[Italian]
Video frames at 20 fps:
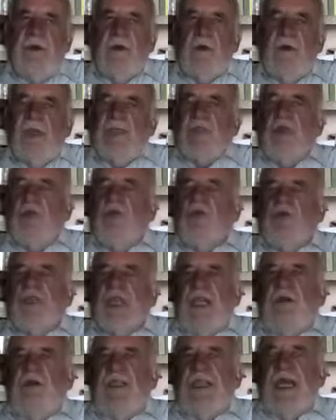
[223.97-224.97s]
questo
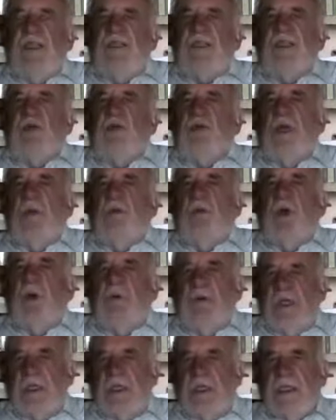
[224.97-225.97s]
museo nasce sulla
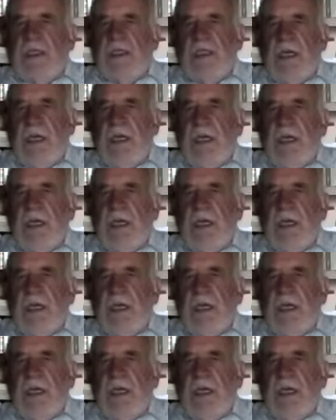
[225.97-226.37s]
Boveri.